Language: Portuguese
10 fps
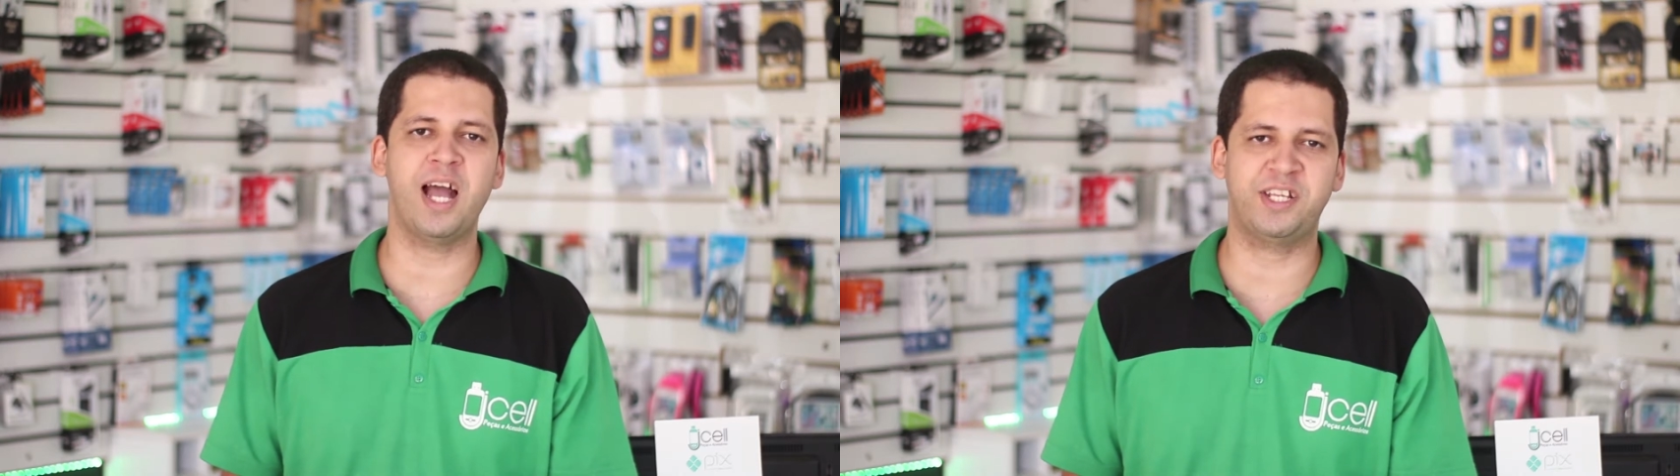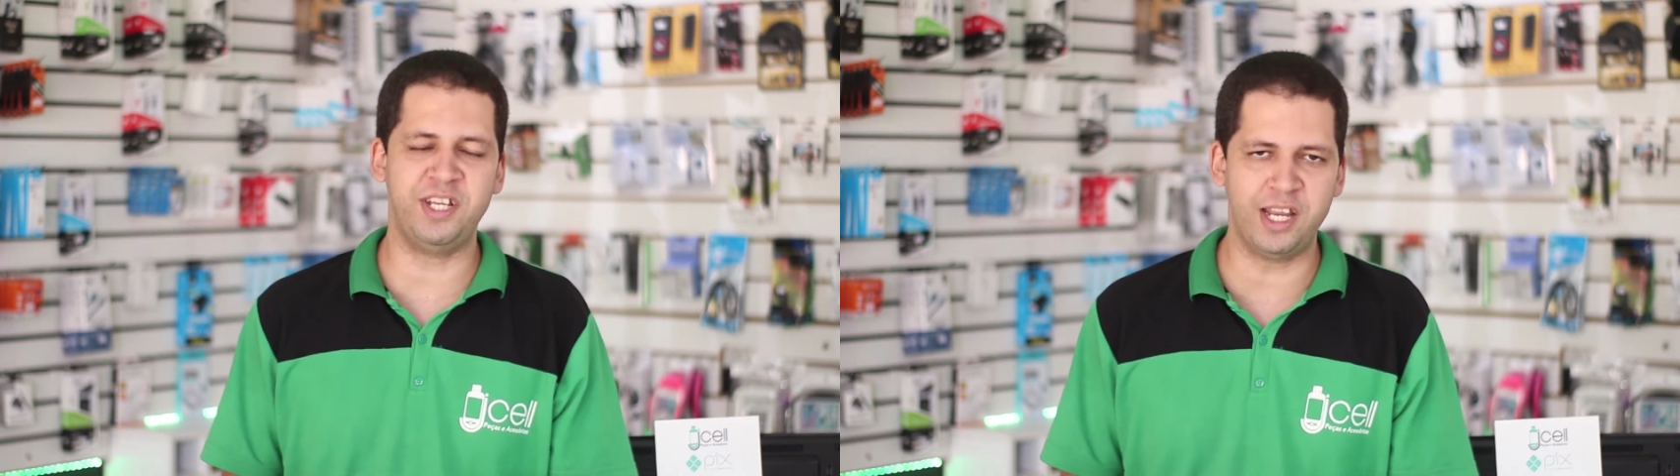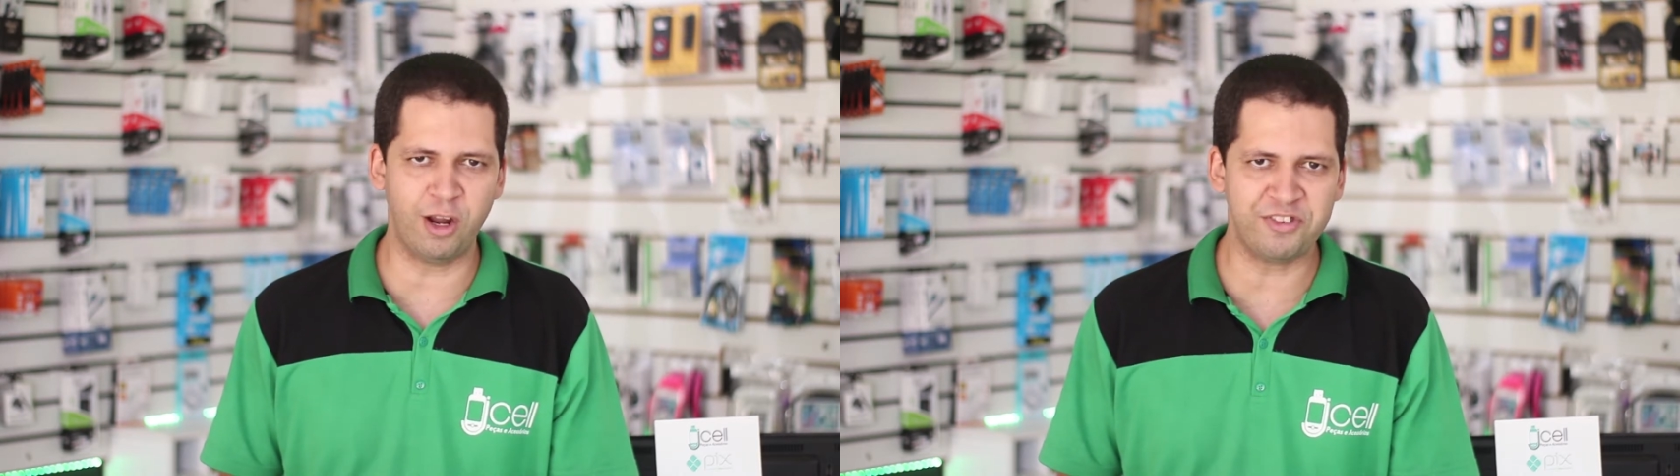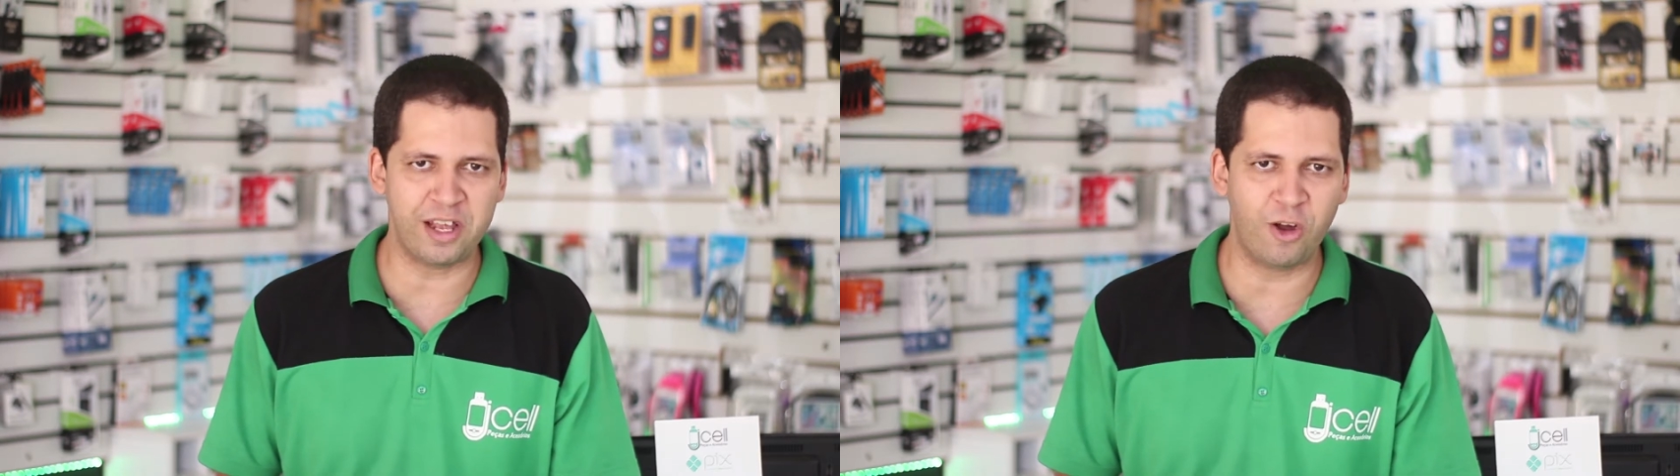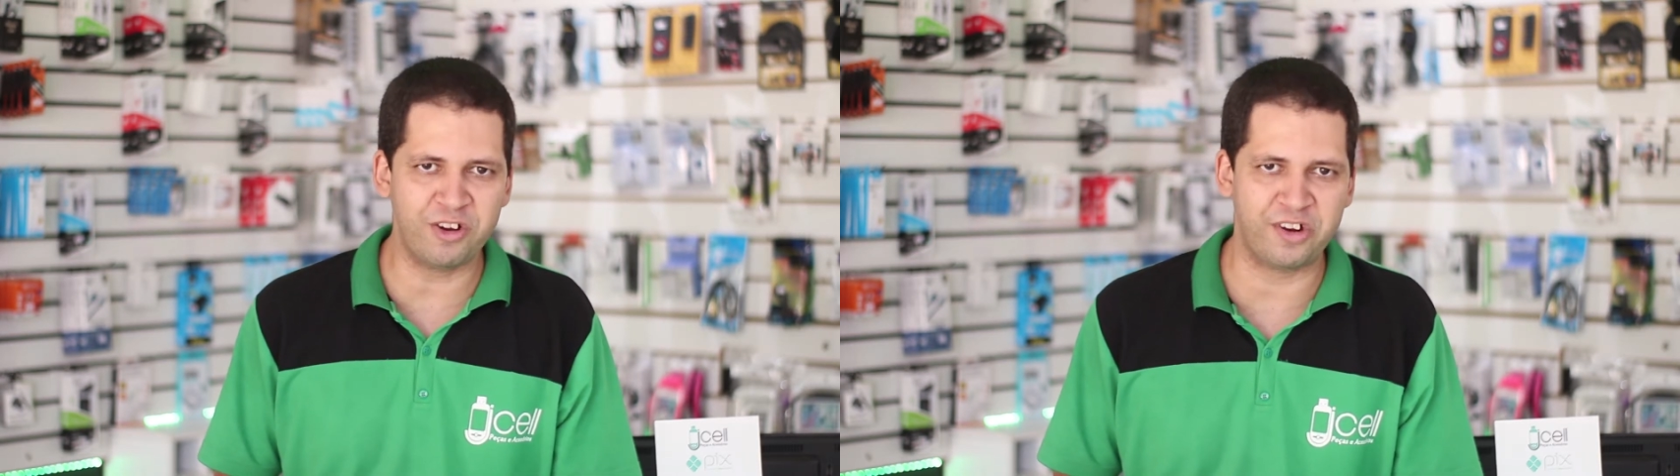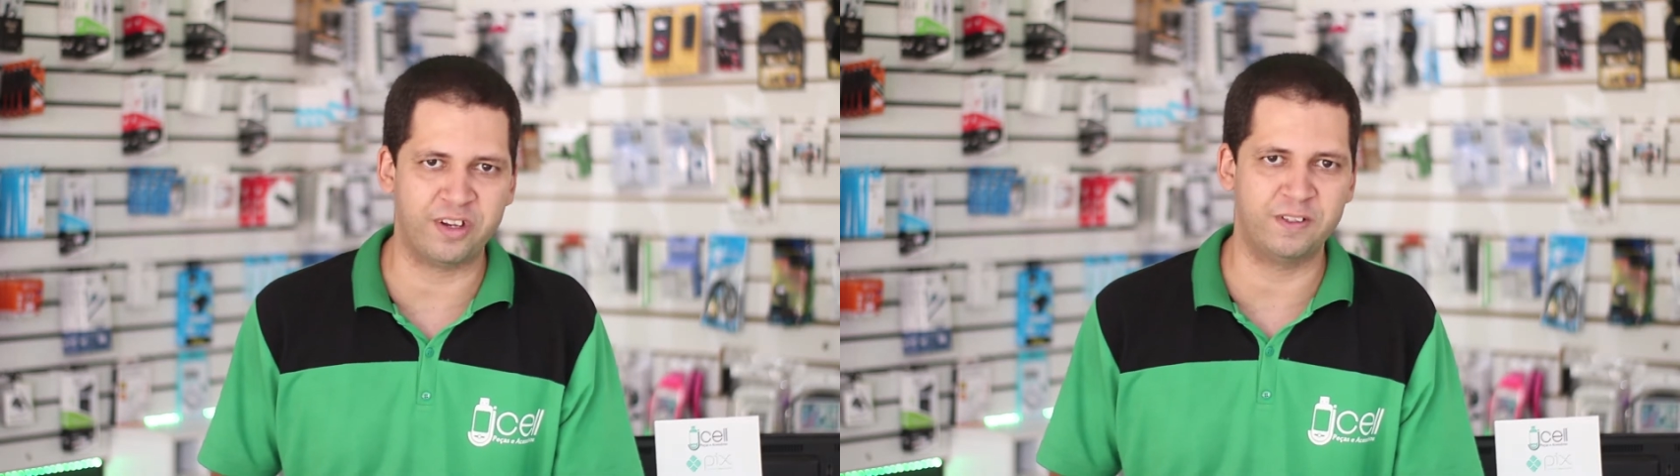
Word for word: aqui em nossa loja.